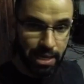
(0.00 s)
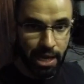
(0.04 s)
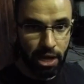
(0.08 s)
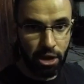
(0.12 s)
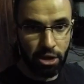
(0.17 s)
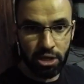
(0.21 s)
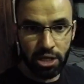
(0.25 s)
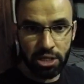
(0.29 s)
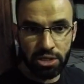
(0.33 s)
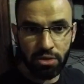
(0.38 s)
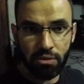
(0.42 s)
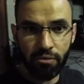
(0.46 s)

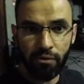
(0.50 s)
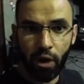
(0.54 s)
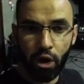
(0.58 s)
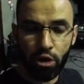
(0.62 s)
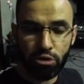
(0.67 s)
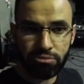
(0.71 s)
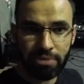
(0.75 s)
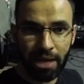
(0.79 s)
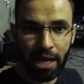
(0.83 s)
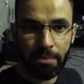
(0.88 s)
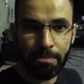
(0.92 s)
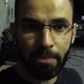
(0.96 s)
Agora nós vamos
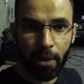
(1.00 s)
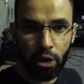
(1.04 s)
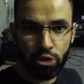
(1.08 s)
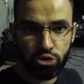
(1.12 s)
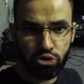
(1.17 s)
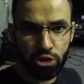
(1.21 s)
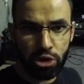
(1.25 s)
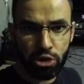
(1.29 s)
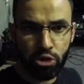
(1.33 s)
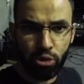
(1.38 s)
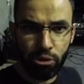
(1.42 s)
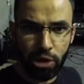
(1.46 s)
voltar ele para a
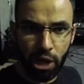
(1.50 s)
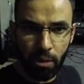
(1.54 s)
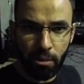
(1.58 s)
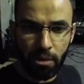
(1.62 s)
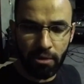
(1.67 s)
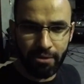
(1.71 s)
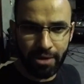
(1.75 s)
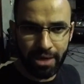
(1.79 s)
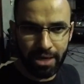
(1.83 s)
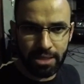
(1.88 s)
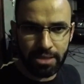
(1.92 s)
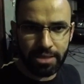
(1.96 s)
altura que o
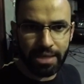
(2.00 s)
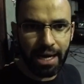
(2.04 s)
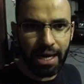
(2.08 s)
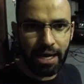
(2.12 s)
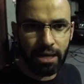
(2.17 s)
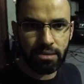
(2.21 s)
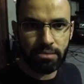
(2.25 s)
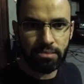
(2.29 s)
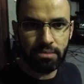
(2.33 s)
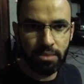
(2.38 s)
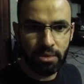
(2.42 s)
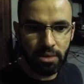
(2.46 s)
Glauber vai
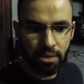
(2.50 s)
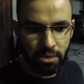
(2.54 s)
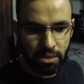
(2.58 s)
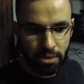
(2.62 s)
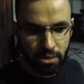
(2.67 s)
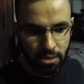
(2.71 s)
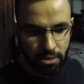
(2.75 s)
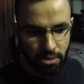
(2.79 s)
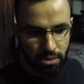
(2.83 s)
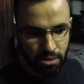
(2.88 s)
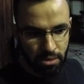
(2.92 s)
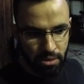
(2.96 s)
andar
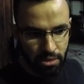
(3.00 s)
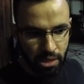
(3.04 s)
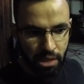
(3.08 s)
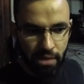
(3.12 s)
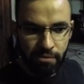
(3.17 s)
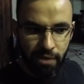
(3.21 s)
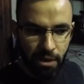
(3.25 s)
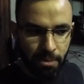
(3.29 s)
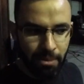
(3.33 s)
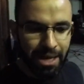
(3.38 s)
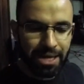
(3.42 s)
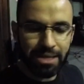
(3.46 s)

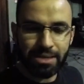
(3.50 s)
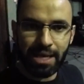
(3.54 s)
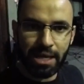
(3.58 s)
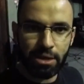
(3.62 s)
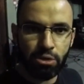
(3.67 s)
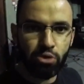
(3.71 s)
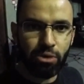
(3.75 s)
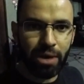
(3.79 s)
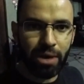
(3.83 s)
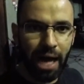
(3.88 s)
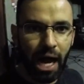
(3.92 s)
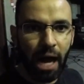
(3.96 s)
e vamos
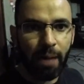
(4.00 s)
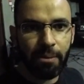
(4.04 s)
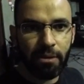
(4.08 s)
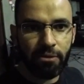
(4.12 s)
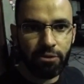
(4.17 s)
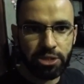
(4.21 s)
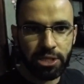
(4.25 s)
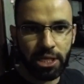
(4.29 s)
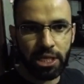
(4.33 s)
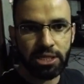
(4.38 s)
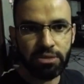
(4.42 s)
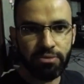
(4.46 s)
andar no carro para
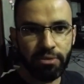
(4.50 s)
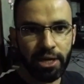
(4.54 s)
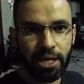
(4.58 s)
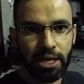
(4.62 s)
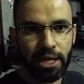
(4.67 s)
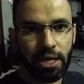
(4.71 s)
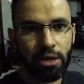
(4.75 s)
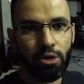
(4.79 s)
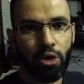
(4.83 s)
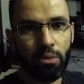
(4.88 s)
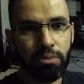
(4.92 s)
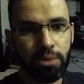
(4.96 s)
vocês
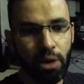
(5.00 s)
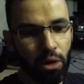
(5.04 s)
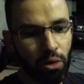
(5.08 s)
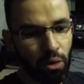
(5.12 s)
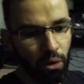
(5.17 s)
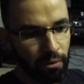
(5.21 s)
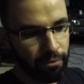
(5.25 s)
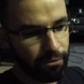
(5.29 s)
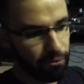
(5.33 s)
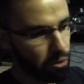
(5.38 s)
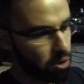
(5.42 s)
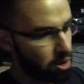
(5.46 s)
verem aí como que é o
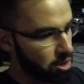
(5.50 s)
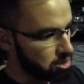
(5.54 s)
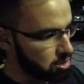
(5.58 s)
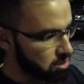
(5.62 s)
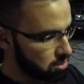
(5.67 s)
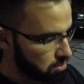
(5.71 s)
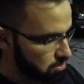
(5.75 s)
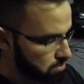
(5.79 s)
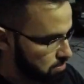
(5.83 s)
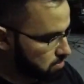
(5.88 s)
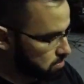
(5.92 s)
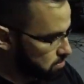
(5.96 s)
conforto.